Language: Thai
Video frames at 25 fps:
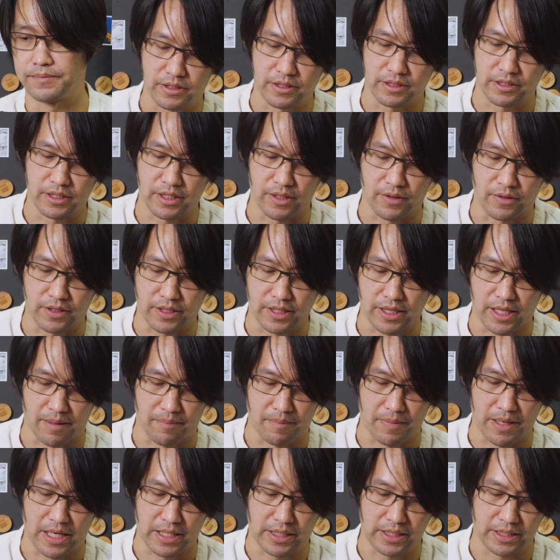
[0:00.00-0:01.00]
ซึ่งเราก็
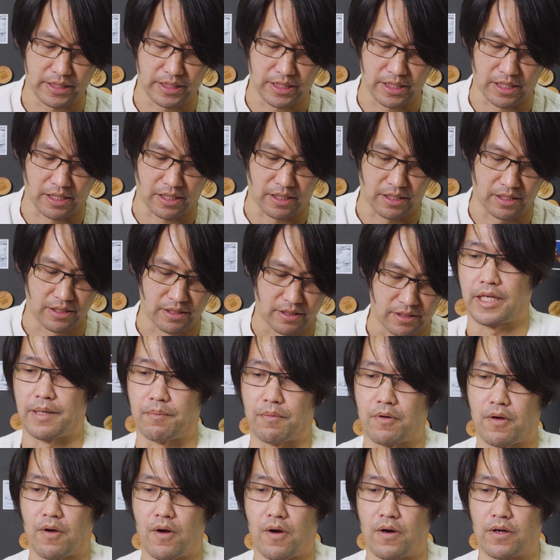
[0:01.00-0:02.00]
สามารถที่จะเก็
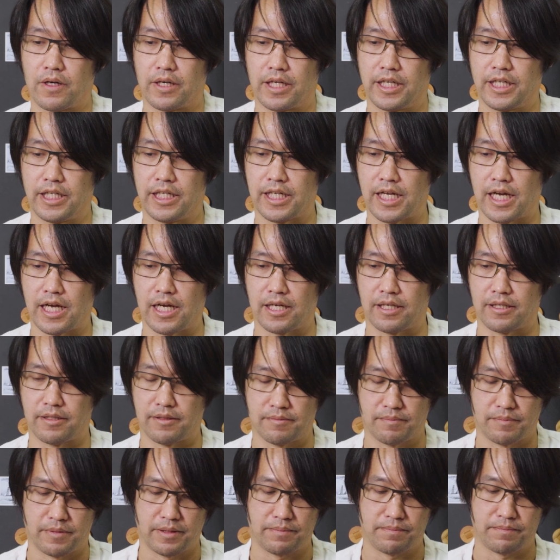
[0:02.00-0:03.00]
บของในนี้ได้
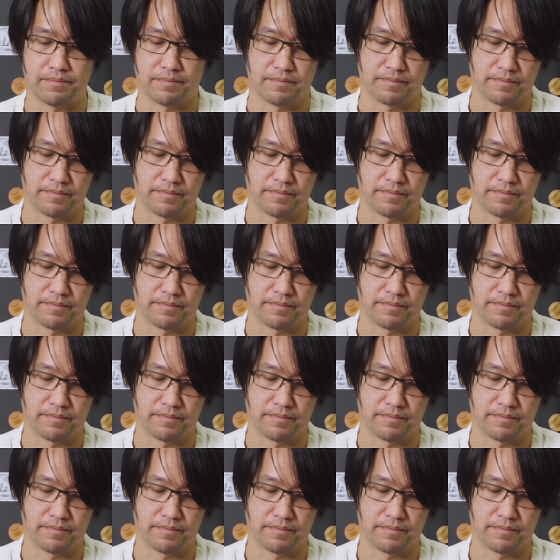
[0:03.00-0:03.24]
ปึ๊บ